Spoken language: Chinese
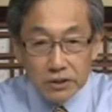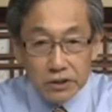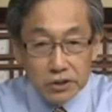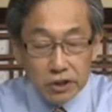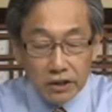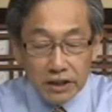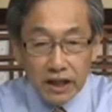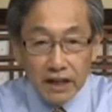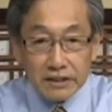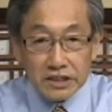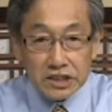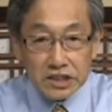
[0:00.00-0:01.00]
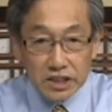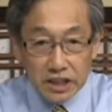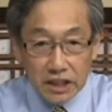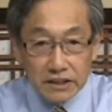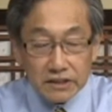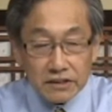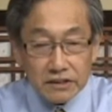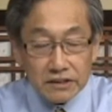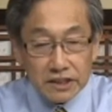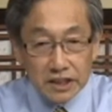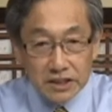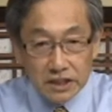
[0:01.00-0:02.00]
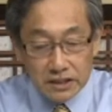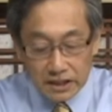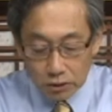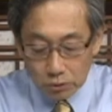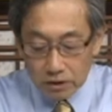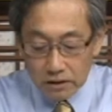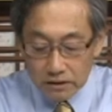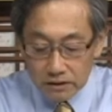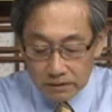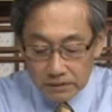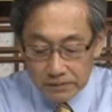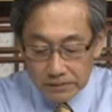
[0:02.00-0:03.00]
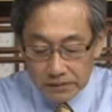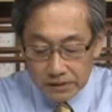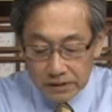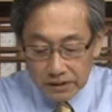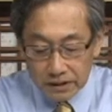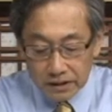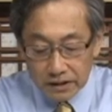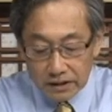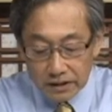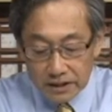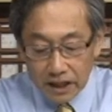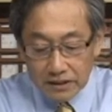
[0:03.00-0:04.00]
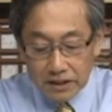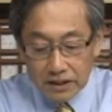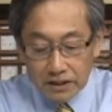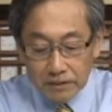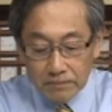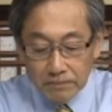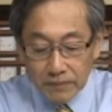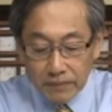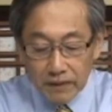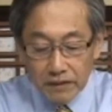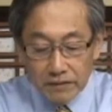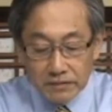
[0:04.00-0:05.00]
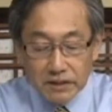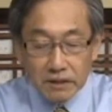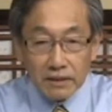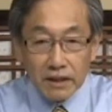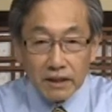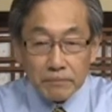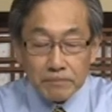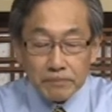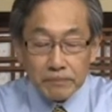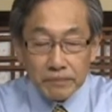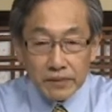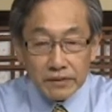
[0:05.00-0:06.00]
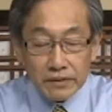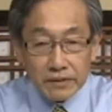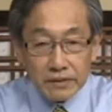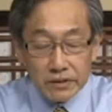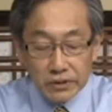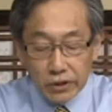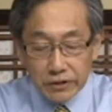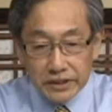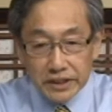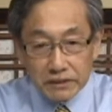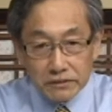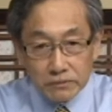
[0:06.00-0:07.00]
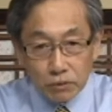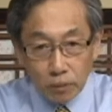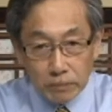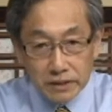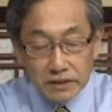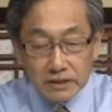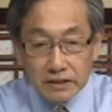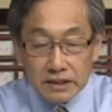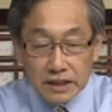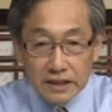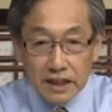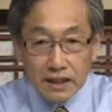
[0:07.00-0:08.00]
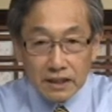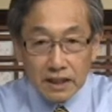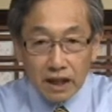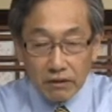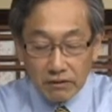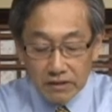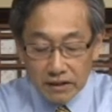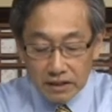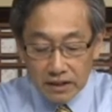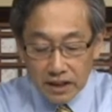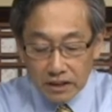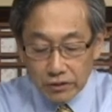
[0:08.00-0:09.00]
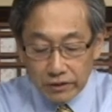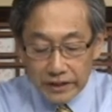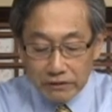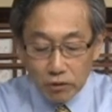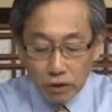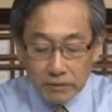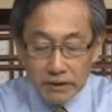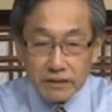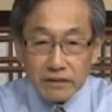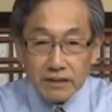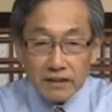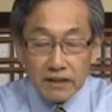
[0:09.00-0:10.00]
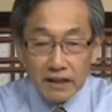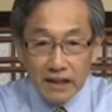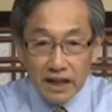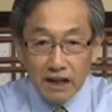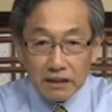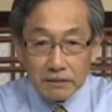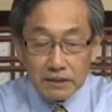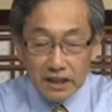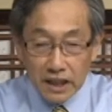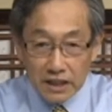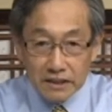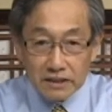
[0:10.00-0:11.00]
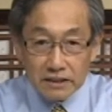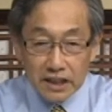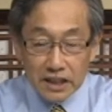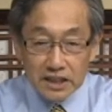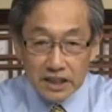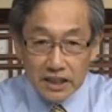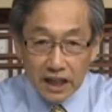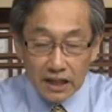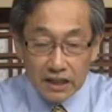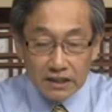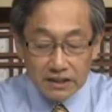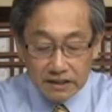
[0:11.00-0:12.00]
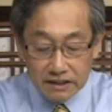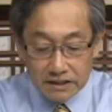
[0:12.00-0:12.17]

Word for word: 却看神的心意如何。上帝那么愿意我们跟他和好，更愿意我们让人、让其他人、